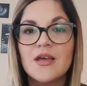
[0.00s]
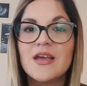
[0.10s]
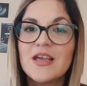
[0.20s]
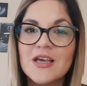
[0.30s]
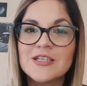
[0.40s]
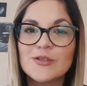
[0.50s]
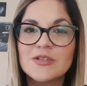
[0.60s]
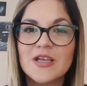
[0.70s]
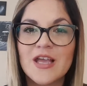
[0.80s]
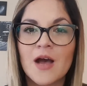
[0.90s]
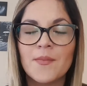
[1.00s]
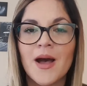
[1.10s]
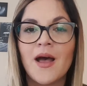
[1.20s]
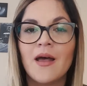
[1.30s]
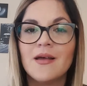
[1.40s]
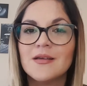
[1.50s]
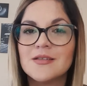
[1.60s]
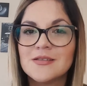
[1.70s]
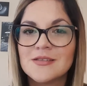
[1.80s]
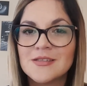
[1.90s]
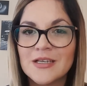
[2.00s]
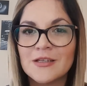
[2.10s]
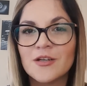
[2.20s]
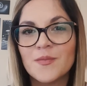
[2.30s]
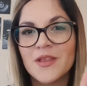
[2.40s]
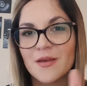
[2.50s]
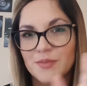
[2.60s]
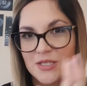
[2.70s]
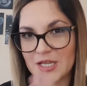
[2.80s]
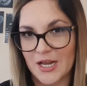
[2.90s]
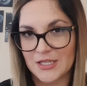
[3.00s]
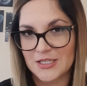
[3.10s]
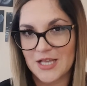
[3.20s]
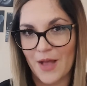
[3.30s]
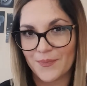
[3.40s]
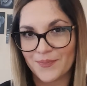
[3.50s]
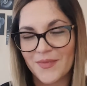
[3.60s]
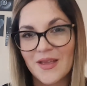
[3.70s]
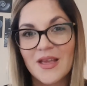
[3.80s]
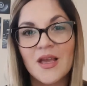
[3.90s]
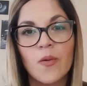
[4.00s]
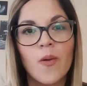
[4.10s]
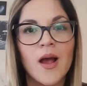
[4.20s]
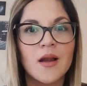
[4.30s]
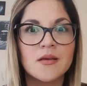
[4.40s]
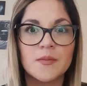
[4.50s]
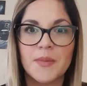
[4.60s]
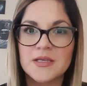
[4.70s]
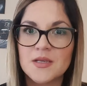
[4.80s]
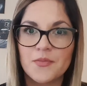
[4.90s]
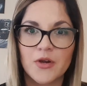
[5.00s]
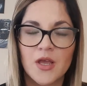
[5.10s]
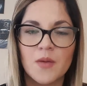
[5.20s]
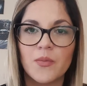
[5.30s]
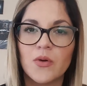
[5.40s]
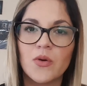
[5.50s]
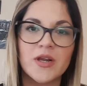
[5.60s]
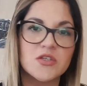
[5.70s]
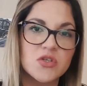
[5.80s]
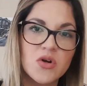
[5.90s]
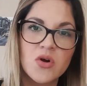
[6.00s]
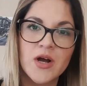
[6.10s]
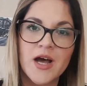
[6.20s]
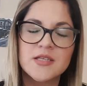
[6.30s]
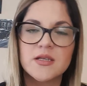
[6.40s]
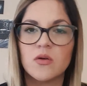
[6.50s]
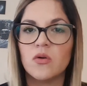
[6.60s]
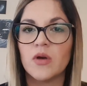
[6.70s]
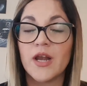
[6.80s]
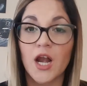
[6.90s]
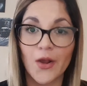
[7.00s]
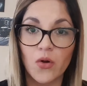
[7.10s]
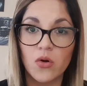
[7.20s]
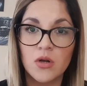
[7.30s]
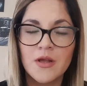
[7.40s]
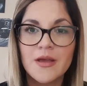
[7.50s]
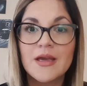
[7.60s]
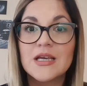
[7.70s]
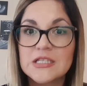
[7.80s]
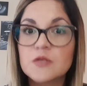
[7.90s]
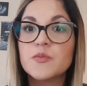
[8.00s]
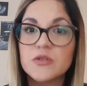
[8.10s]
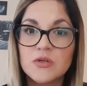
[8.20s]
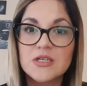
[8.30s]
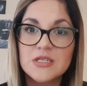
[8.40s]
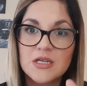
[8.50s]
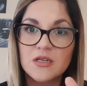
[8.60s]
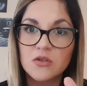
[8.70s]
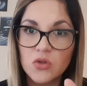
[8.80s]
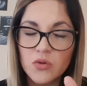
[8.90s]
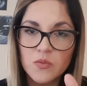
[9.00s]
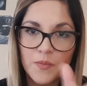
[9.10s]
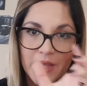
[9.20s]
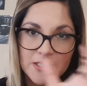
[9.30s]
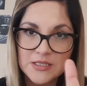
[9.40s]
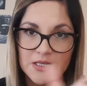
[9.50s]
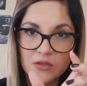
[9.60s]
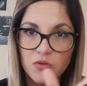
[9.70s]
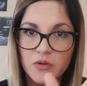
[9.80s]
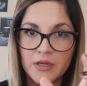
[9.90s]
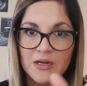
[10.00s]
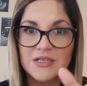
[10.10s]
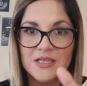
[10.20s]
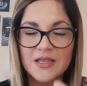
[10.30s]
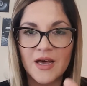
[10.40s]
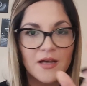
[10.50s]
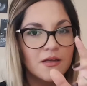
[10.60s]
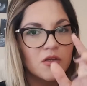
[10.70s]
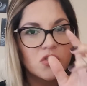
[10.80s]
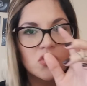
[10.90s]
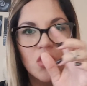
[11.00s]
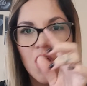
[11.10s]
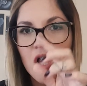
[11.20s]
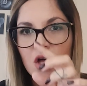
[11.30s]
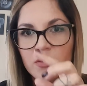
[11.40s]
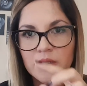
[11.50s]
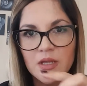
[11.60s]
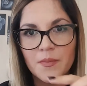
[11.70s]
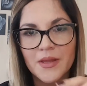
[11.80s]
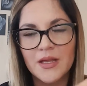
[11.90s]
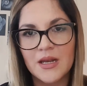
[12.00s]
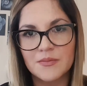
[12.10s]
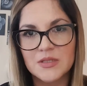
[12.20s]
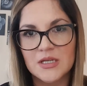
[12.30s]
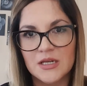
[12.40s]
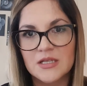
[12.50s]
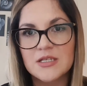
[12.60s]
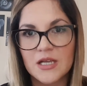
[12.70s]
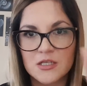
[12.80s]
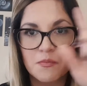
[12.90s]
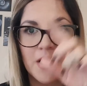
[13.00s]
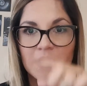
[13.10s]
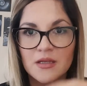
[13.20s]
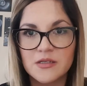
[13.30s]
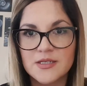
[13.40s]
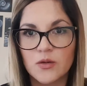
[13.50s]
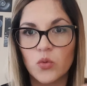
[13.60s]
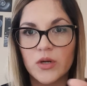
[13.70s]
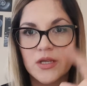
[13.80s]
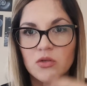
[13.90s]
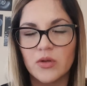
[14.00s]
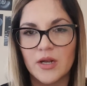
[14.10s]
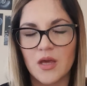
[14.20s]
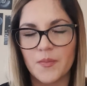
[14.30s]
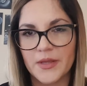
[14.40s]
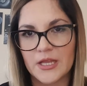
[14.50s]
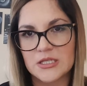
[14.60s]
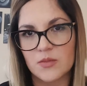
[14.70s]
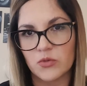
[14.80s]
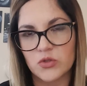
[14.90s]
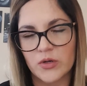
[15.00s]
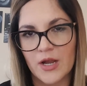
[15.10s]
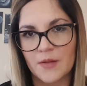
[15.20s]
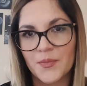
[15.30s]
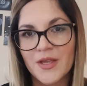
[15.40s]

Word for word: Y esto se llama síndrome de abstinencia. Igual que pasa, por ejemplo, con las drogas, con el alcohol, estas personas tienen todo un pedacito en que se da todo el tema de la abstinencia, que es parte del circulito de la dependencia emocional.